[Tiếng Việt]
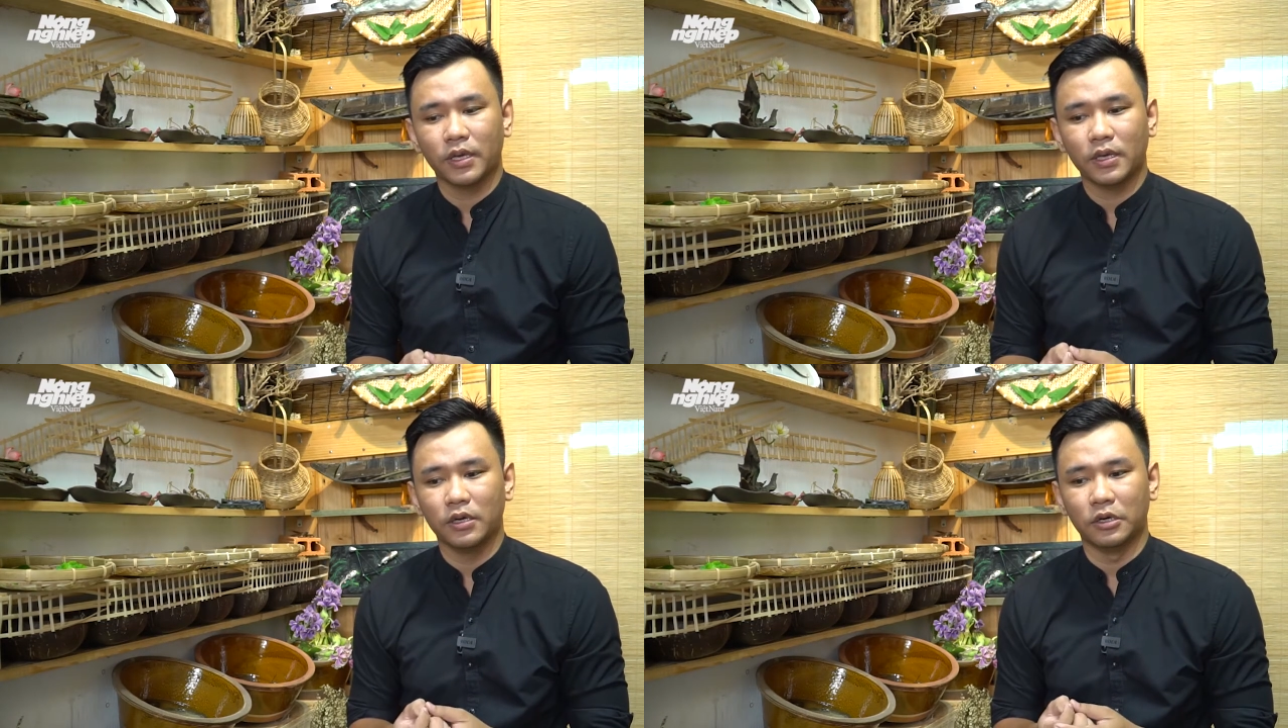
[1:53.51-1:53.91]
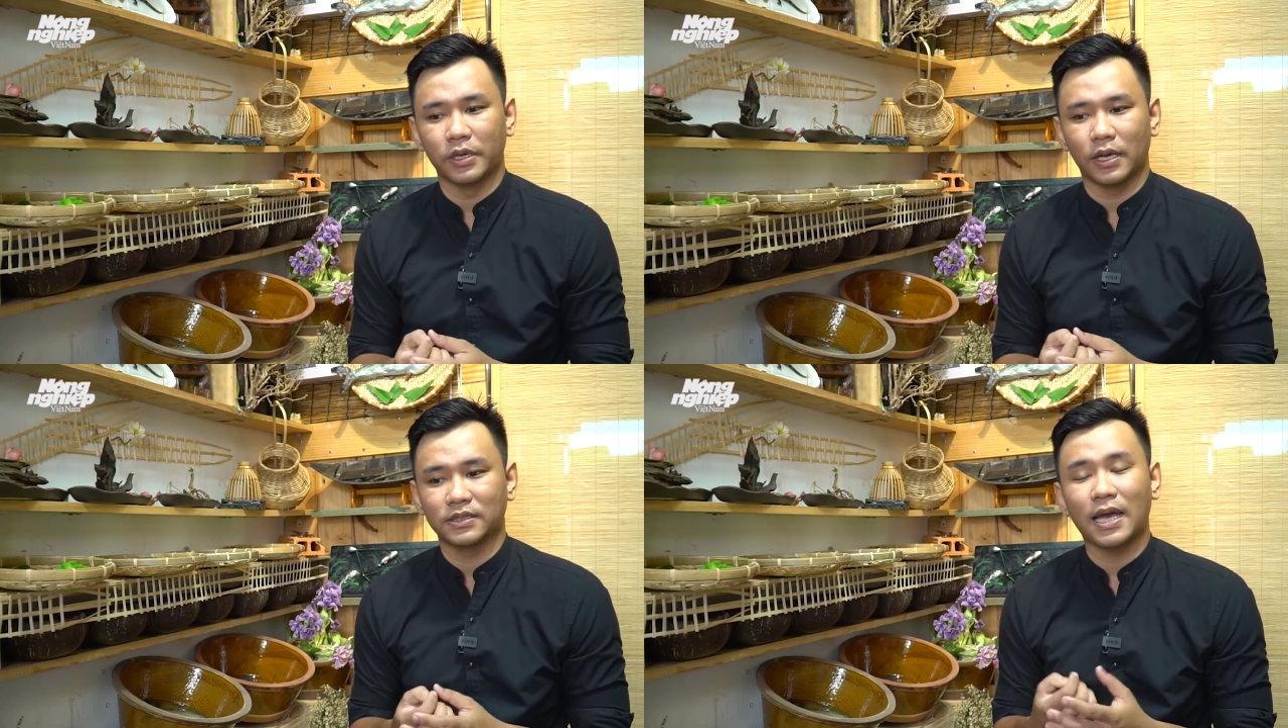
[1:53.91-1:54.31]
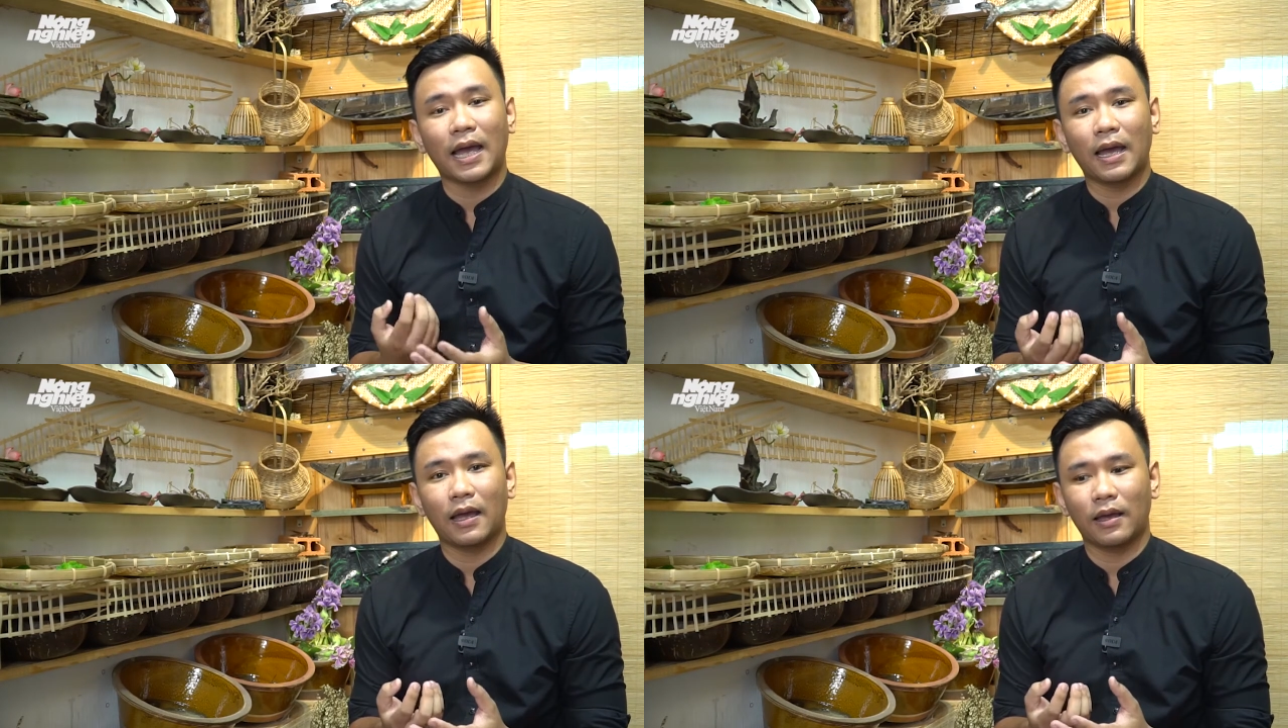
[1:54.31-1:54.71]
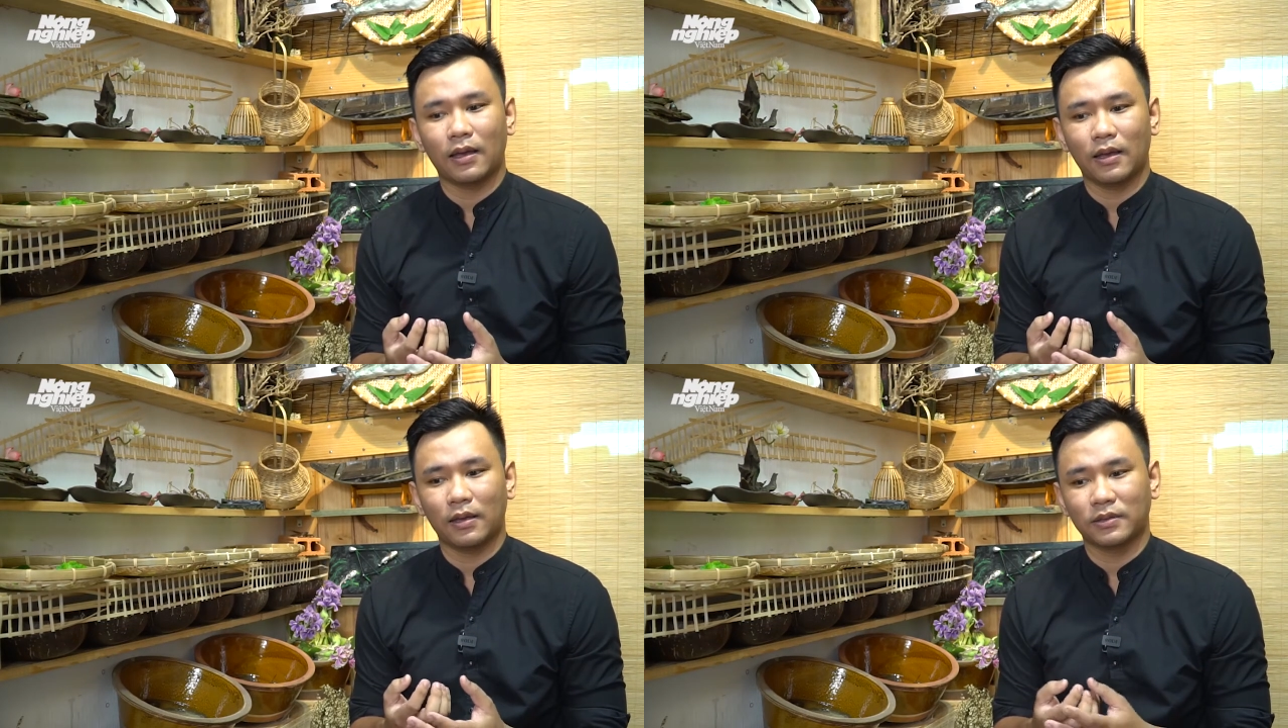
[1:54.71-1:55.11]
cái người xa
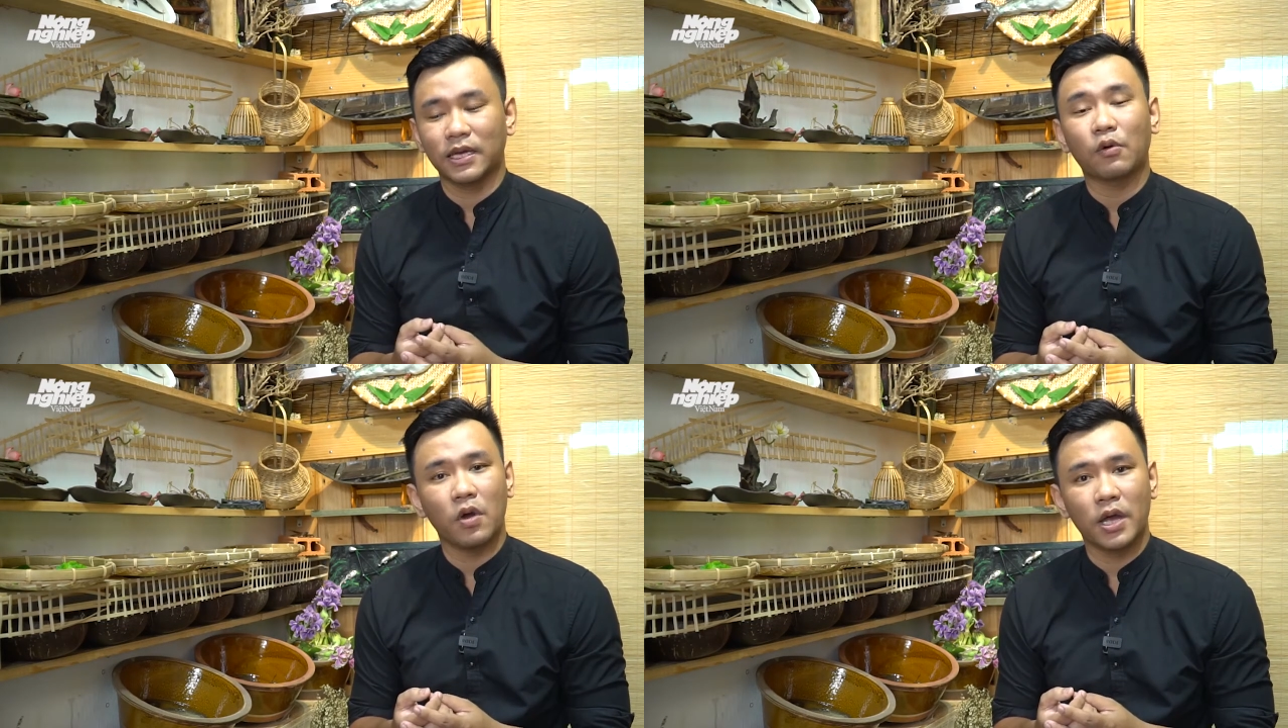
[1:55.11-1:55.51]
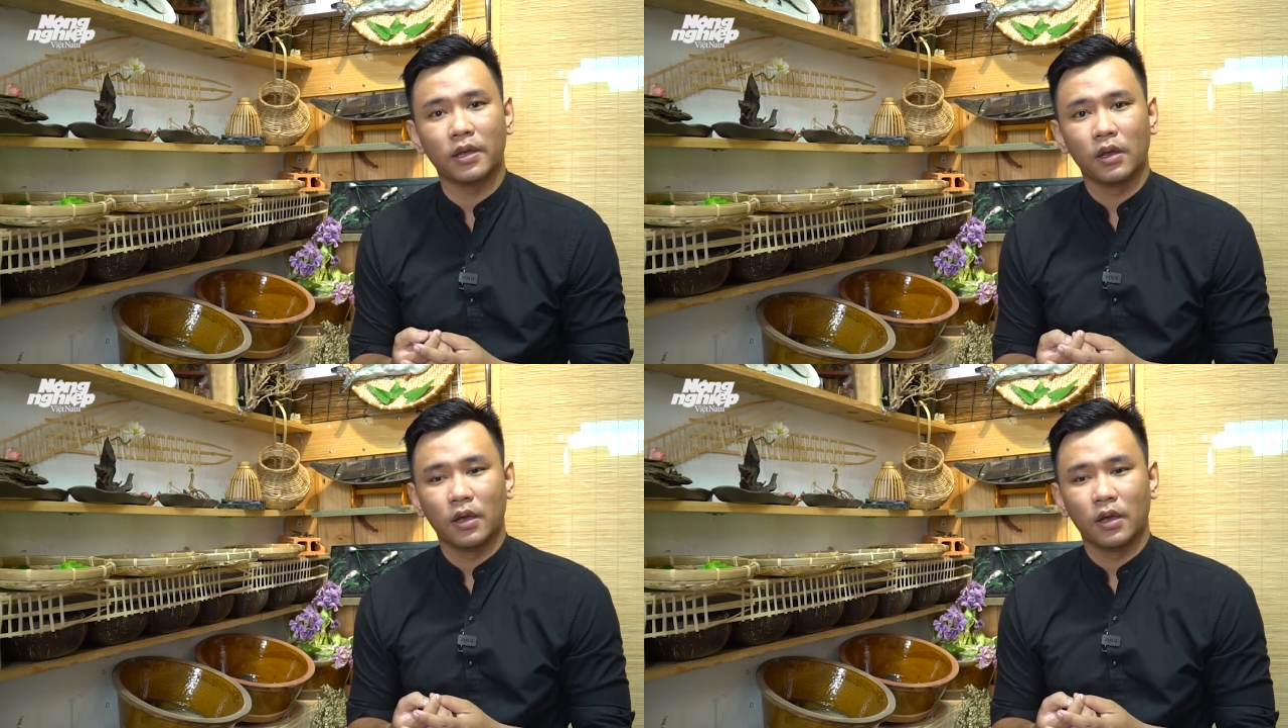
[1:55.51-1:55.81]
xa quê